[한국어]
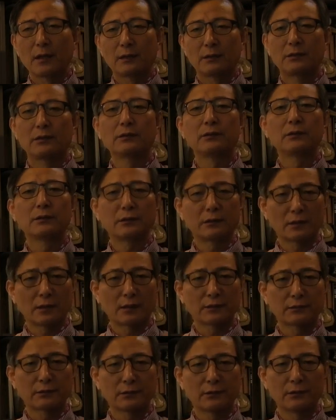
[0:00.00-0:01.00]
격을
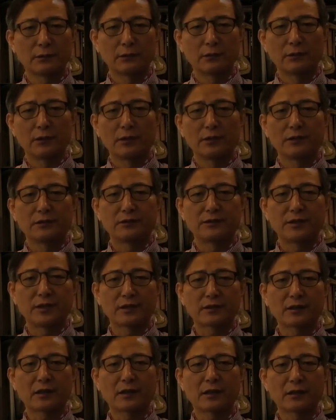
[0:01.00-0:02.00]
떠나서
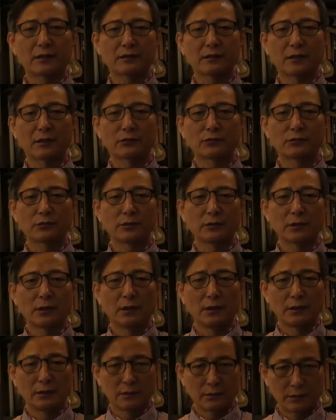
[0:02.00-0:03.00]
제사라는 사주는
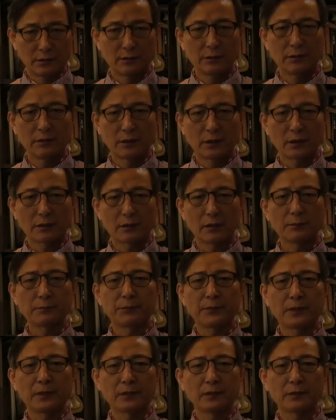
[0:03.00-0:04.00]
거의 다
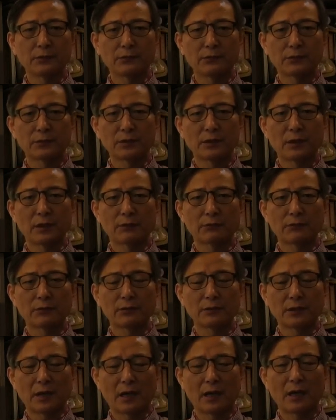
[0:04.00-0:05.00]
특별한 경우를
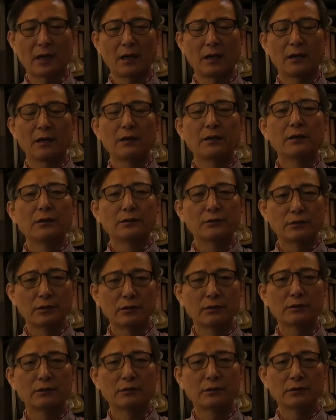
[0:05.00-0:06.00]
제외하고는 다
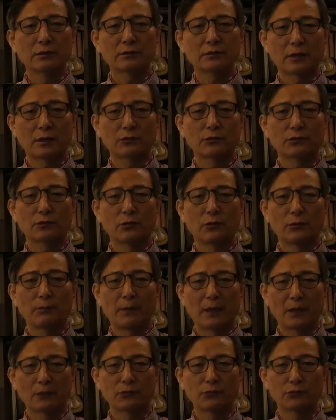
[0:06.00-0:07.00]
성격 사주로
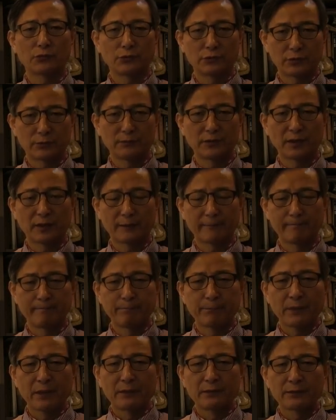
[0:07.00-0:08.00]
봐줄 수 있습니다.
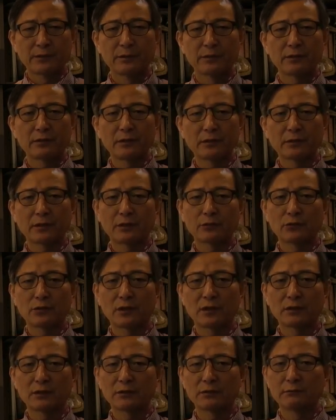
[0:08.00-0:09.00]
성격
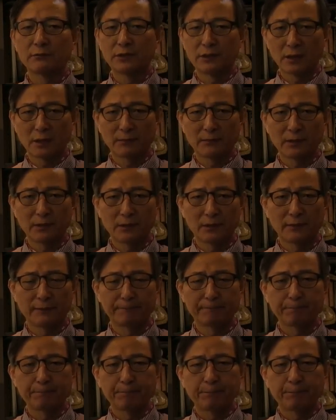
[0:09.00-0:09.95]
사주라는 것은 뭐냐면